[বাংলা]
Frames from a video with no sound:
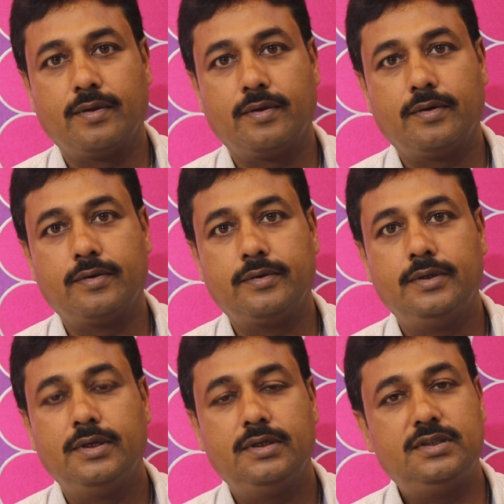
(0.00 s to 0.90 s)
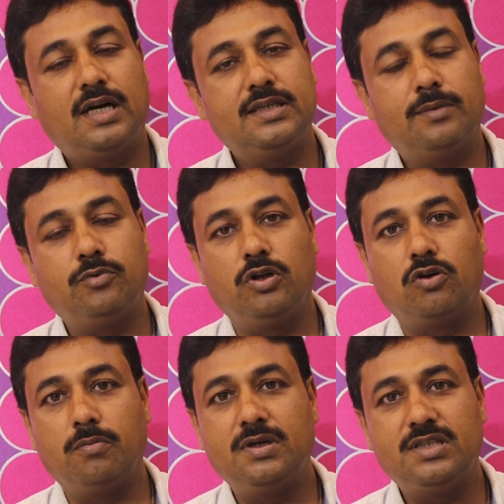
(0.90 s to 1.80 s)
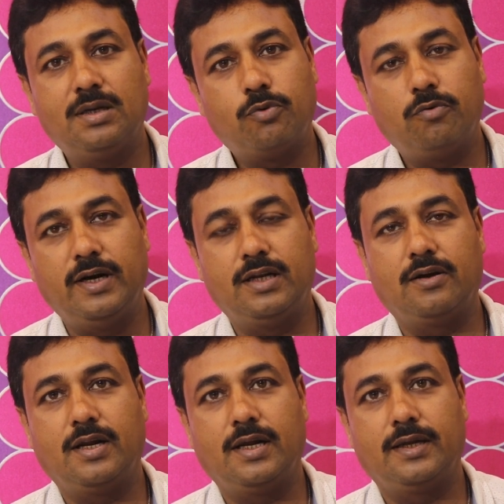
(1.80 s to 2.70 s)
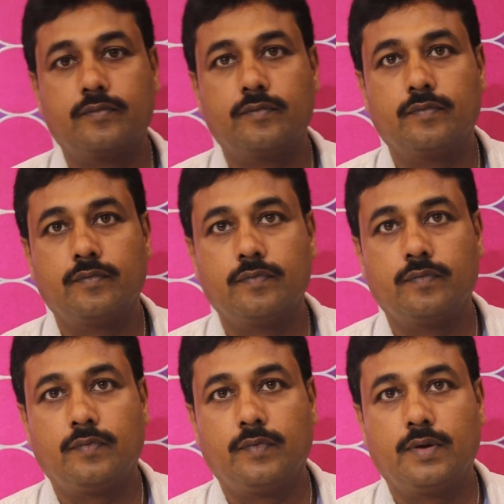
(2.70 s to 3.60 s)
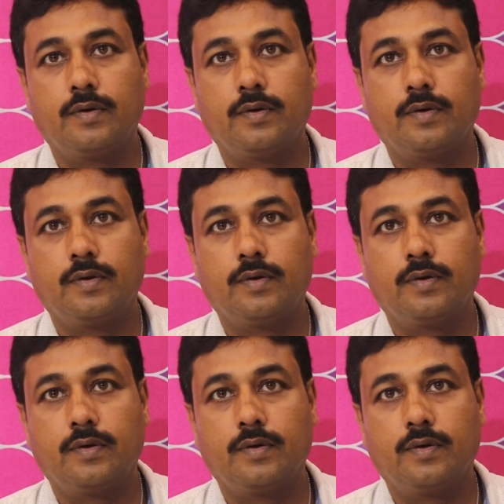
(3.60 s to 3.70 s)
যার যেমন রিকোয়ারমেন্ট যার যেমন রিকোয়ারমেন্ট সেটা প্রোভাইড করা হয় নেল আর্ট করতে গেলে